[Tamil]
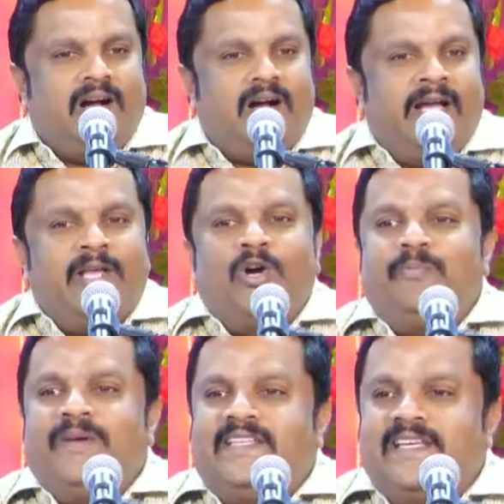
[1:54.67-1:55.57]

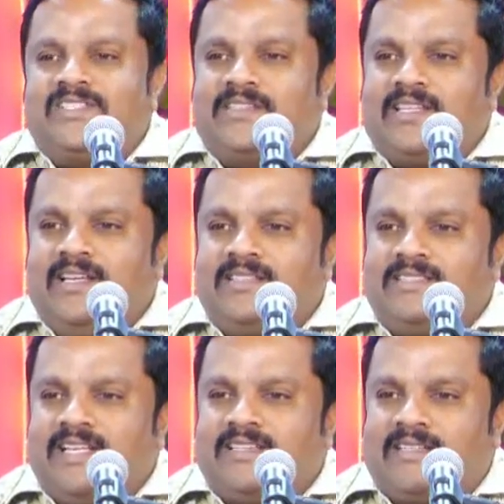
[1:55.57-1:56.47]
ஐரோப்பியா தேசத்தில்
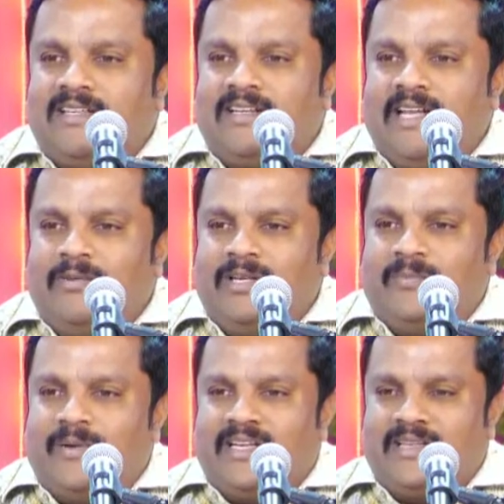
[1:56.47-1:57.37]
சில தாக்கங்களை உண்டு
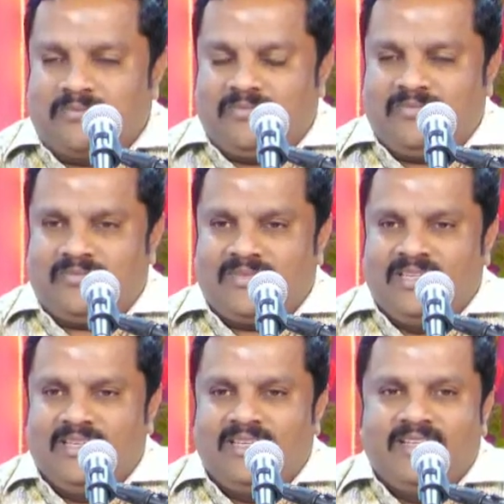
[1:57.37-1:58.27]
பண்ணி
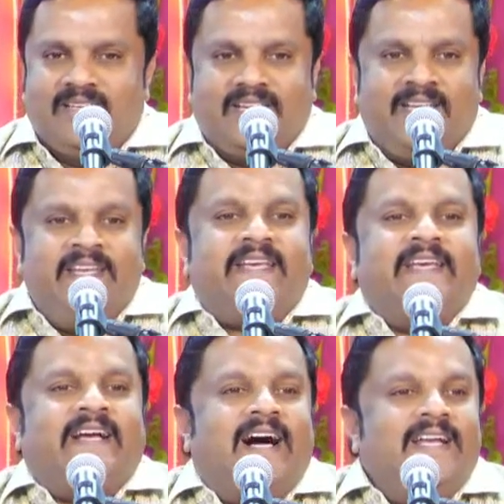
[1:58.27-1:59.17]
இன்னைக்கு
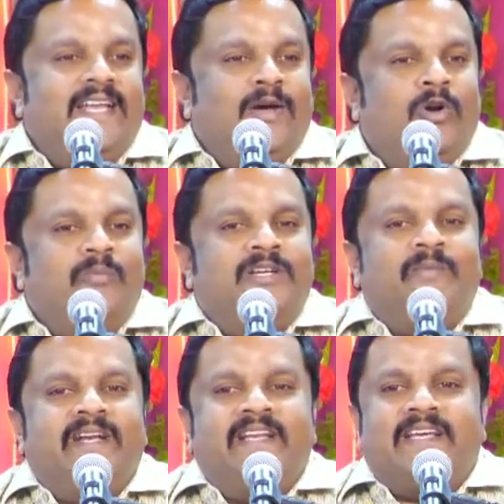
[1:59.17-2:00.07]
காலையில் ஒன்பது
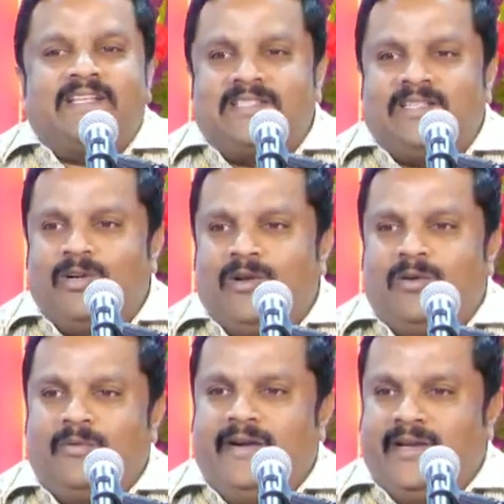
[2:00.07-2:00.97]
மணி நேரத்துக்கு முன்ன
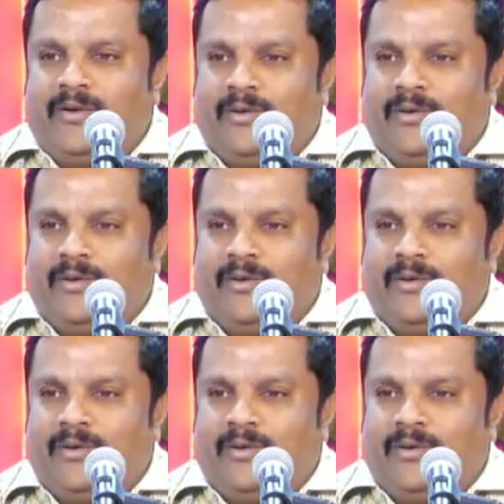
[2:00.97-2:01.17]
ஒரு வீடியோ